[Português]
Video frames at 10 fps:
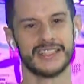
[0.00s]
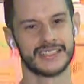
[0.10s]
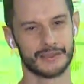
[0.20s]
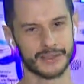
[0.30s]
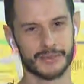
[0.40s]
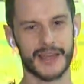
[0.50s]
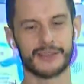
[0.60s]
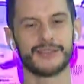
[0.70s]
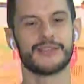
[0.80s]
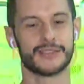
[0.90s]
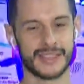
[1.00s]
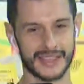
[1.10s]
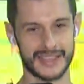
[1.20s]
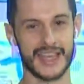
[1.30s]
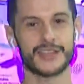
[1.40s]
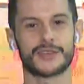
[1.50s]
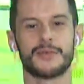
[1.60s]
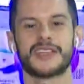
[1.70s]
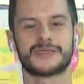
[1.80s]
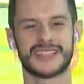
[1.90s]
Então espero, deixo o
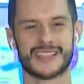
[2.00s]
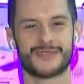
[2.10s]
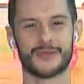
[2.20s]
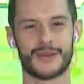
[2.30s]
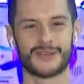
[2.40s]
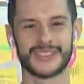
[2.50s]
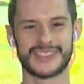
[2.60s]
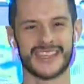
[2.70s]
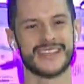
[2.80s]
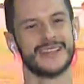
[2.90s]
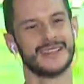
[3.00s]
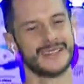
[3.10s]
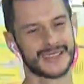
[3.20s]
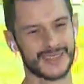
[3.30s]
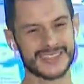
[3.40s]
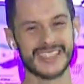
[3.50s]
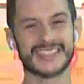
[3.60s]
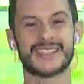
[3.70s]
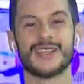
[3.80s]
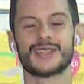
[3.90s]
mesmo desafio para você, que você
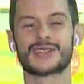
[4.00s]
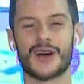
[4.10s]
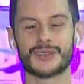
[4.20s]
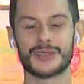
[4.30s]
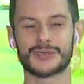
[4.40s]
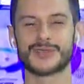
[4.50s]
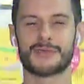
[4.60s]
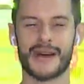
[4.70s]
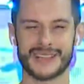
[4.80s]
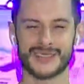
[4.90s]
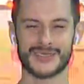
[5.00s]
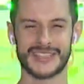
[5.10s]
solte alguns passos